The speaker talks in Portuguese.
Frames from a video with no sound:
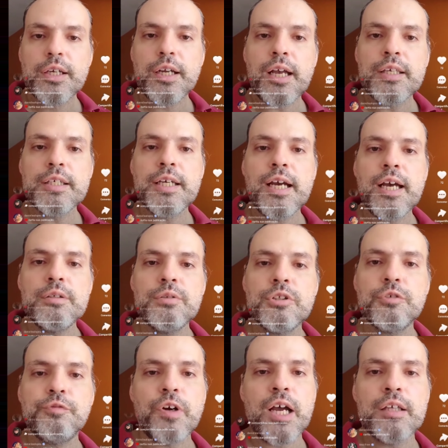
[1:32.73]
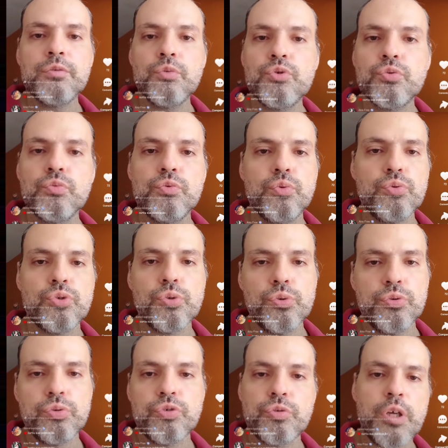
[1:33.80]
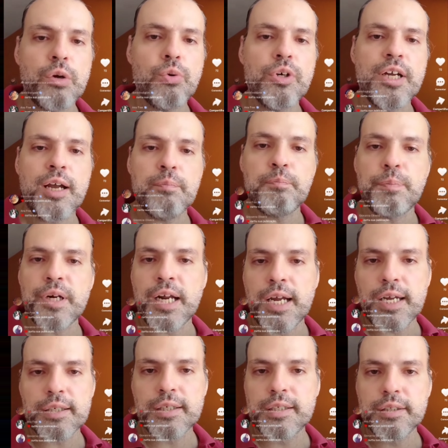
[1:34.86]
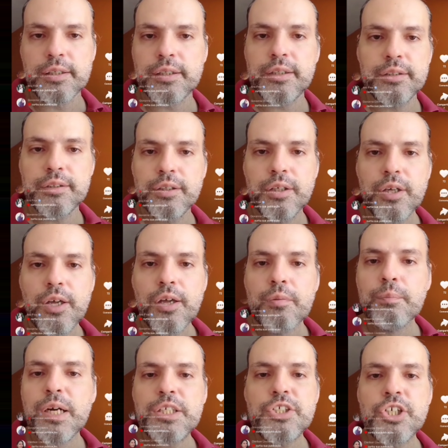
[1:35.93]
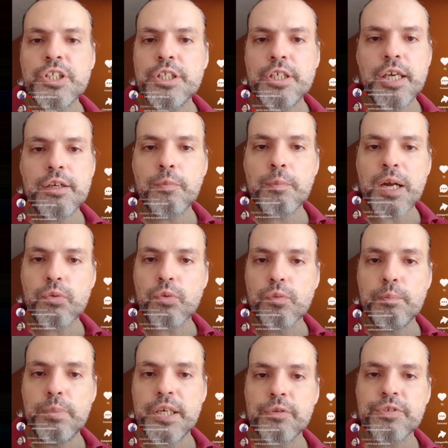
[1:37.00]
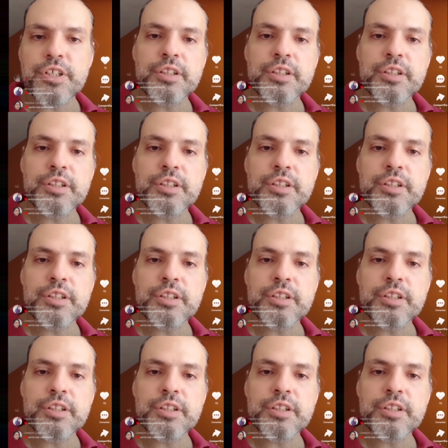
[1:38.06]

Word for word: Carregai os fardos um dos outros, não é rogar praga, mandingueiro, macumbeiro.